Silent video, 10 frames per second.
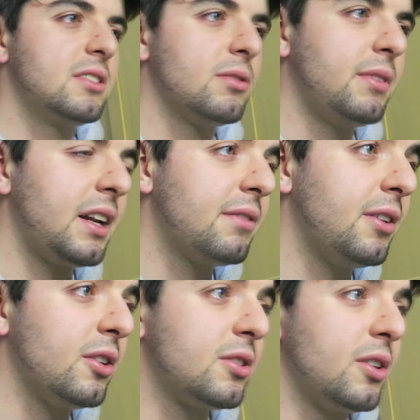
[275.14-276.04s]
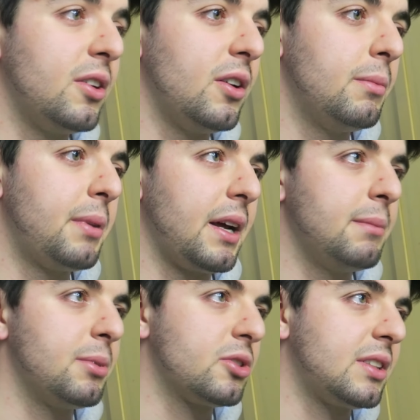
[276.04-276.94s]
ci sono varie foto
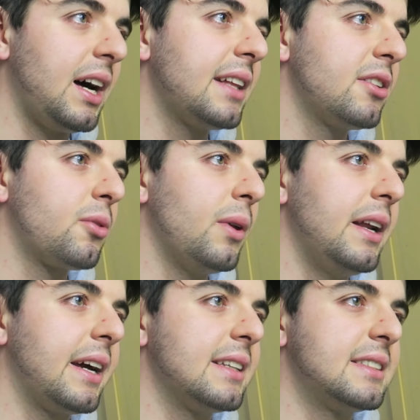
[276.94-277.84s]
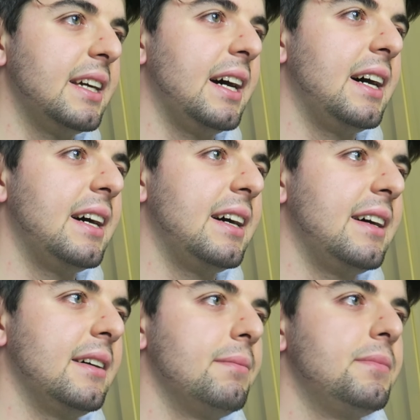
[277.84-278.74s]
preimpostate o quelle che
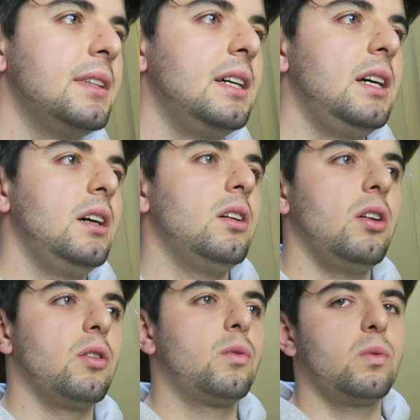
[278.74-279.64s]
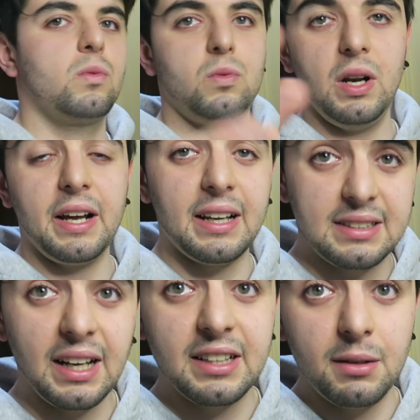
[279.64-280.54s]
sia o quelle che
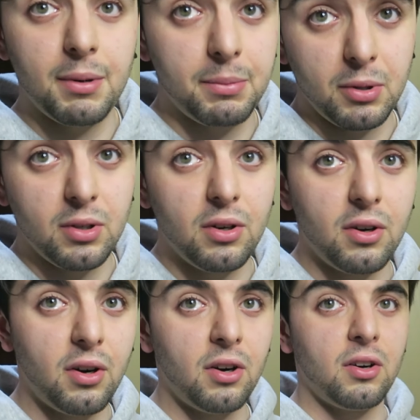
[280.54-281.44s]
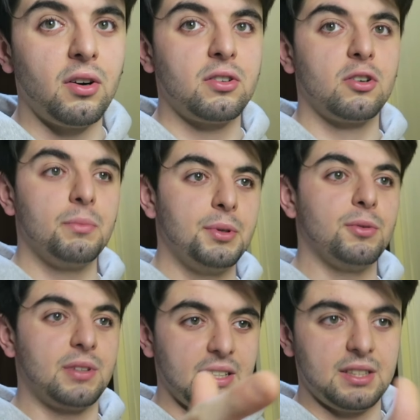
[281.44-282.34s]
si ha nel proprio
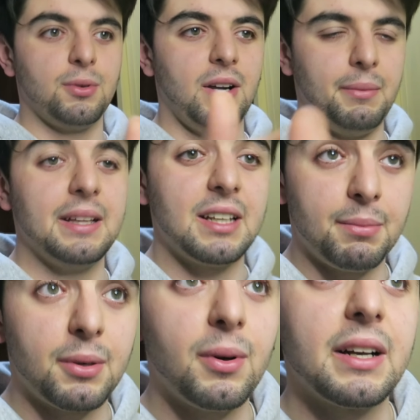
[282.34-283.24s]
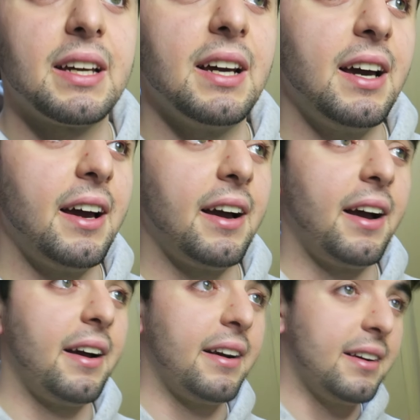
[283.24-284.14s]
computer si vuole mettere per
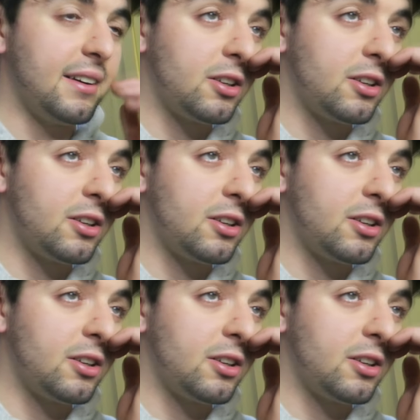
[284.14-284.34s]
qualche